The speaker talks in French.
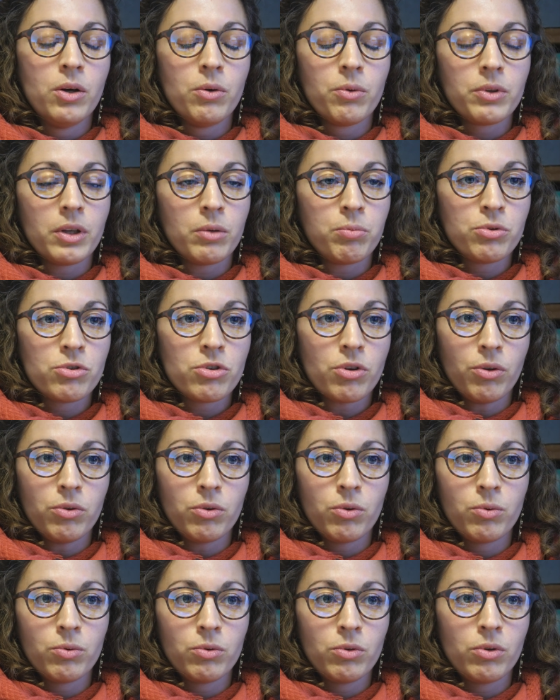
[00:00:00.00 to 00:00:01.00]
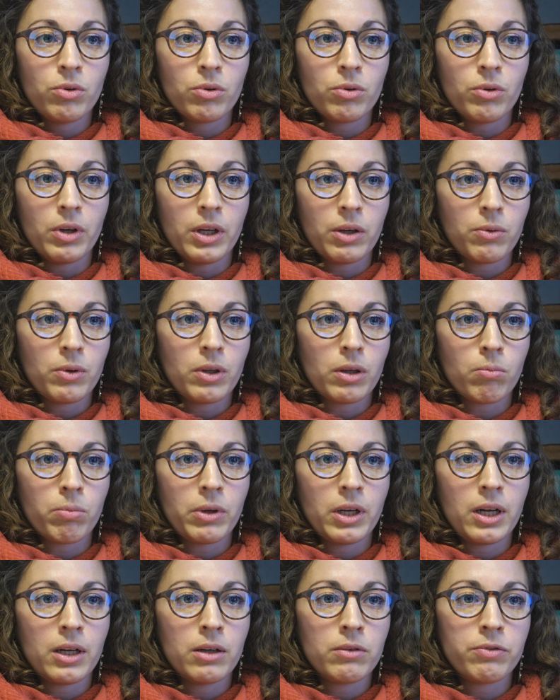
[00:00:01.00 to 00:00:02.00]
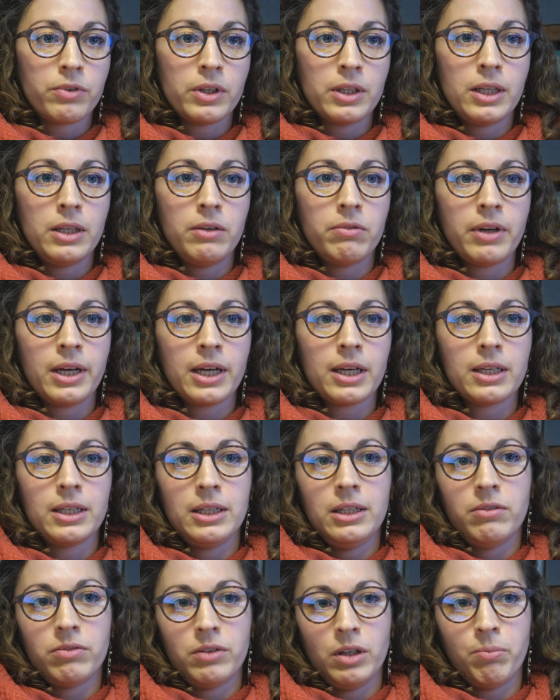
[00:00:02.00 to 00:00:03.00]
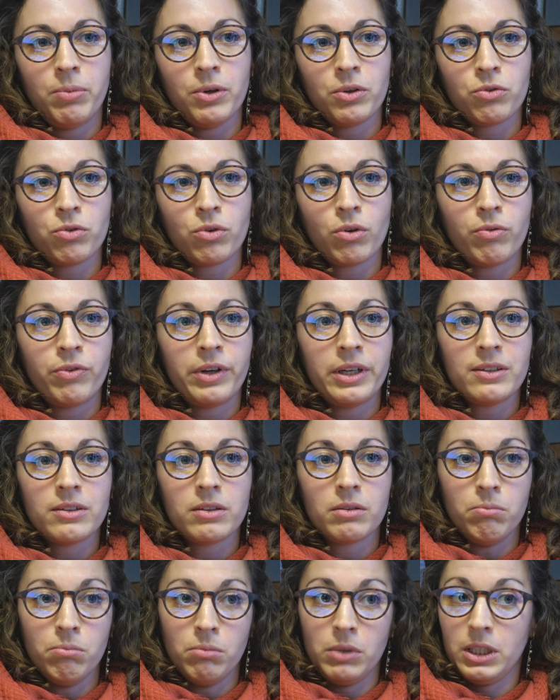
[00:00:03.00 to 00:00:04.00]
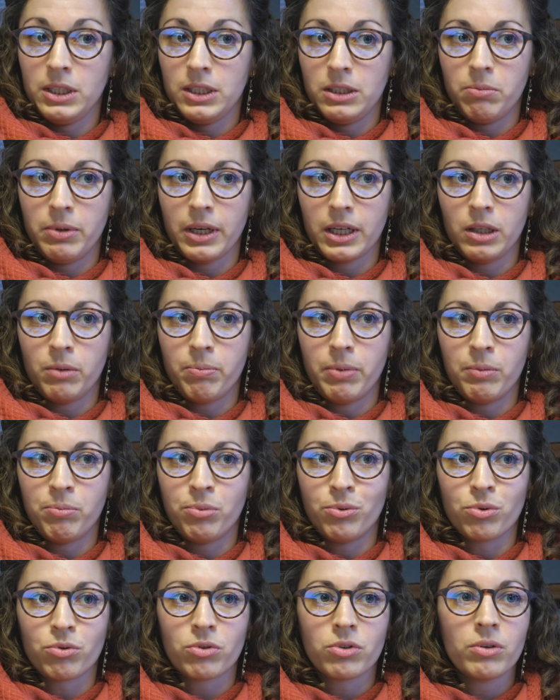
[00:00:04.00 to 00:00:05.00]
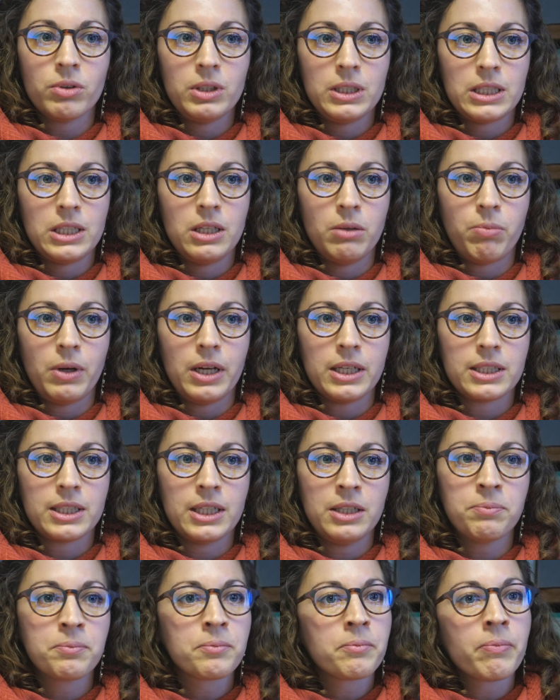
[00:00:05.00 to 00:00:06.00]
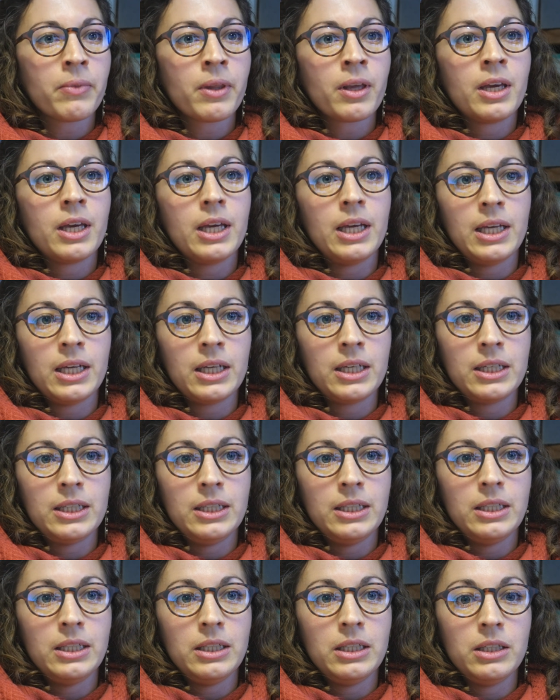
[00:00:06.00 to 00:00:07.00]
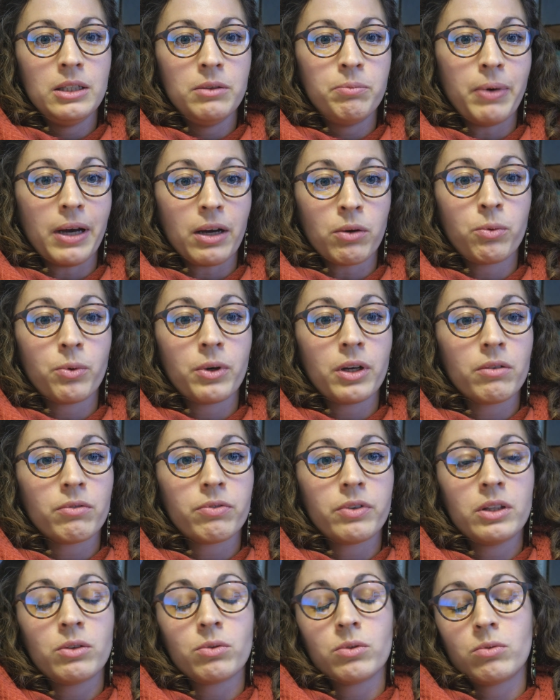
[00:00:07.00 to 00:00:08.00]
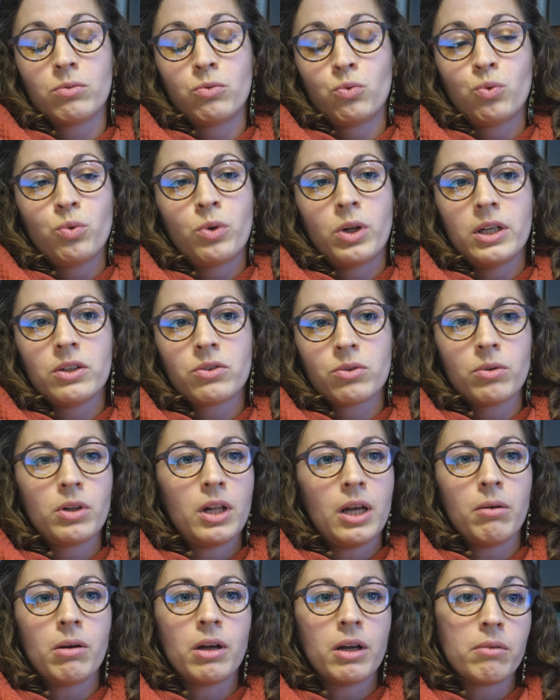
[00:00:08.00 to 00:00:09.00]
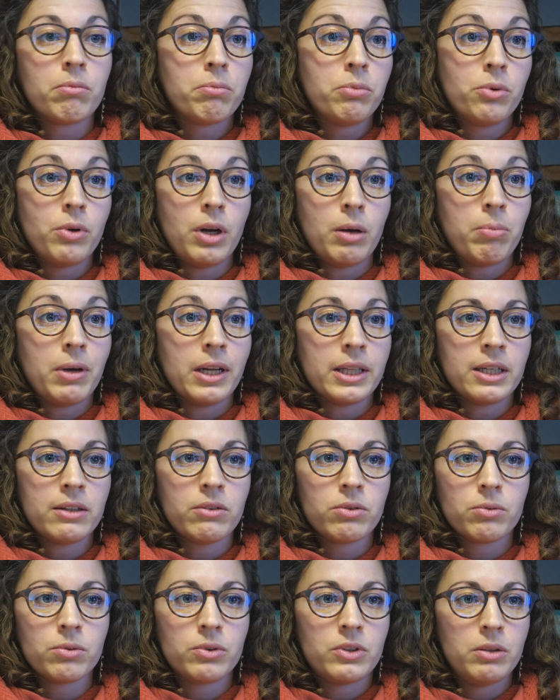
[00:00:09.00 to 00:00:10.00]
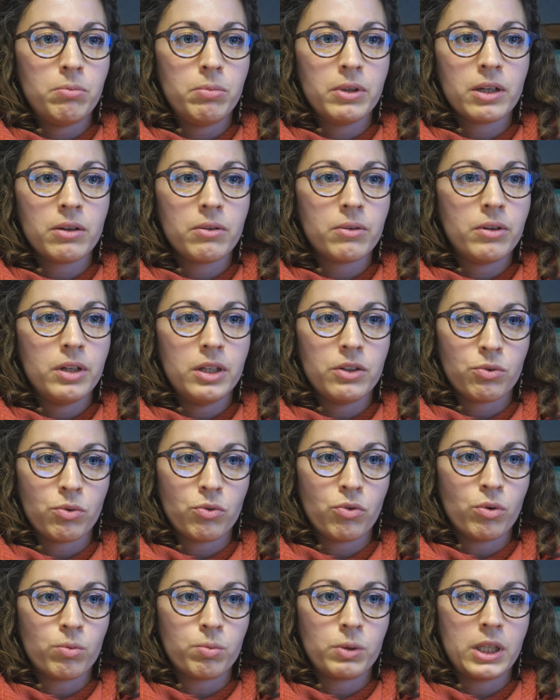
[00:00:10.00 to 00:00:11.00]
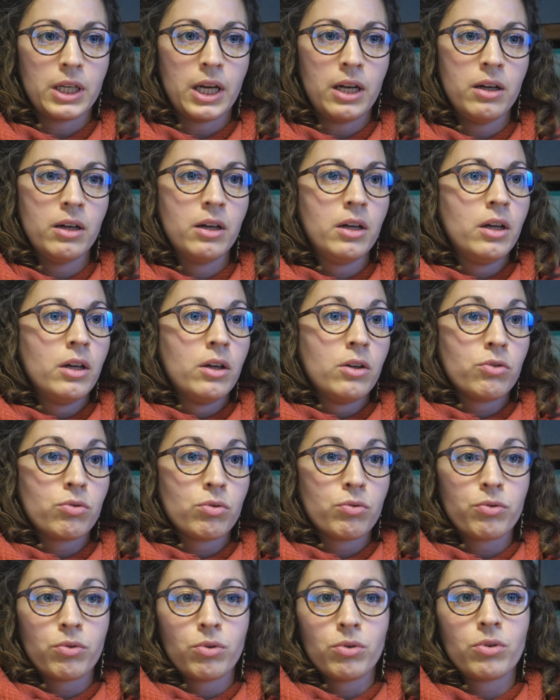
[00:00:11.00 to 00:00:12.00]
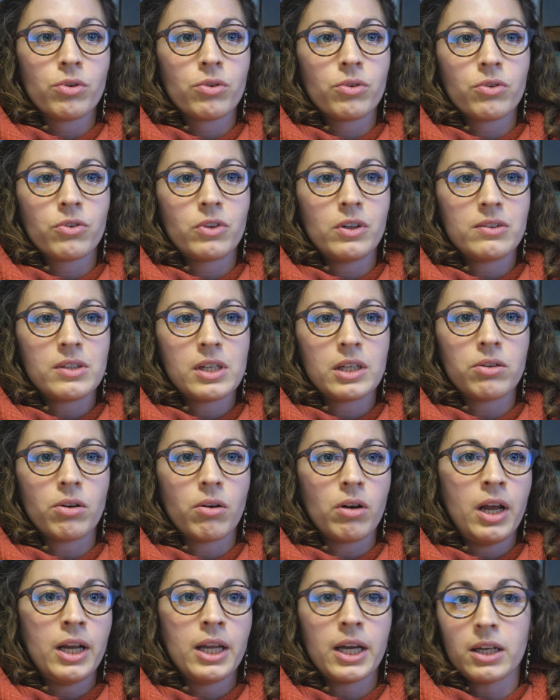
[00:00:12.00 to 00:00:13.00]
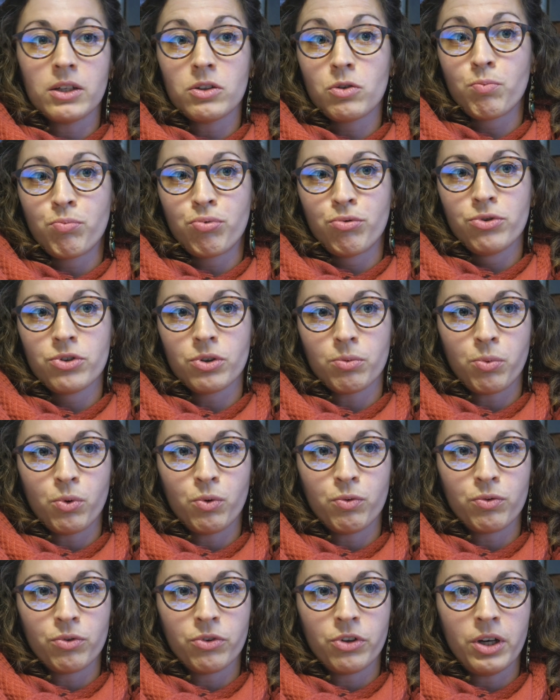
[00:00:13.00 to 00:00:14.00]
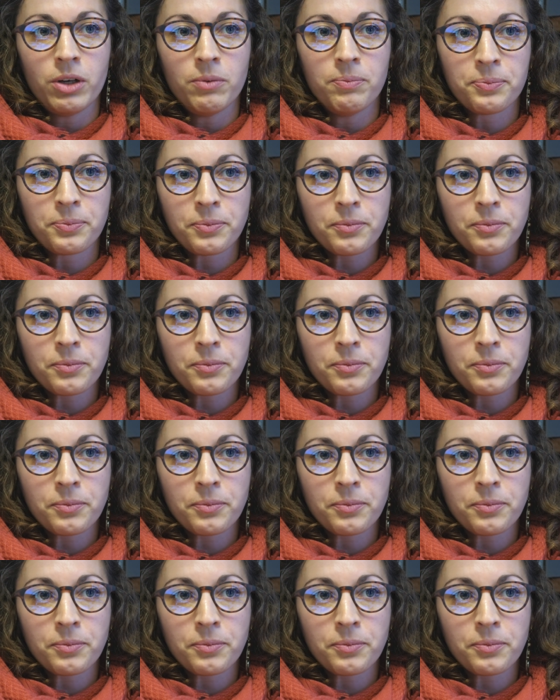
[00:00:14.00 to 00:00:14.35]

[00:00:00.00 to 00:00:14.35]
on a pu se rendre compte que les requins pèlerins, en fait, l'hiver, ils venaient pas en surface, mais ils hibernaient pas pour autant, ils se déplaçaient et qui parcouraient en fait toutes les eaux de la, de la planète, aussi bien les eaux tropicales, sauf que dans ces secteurs-là, ils restent plus en profondeur.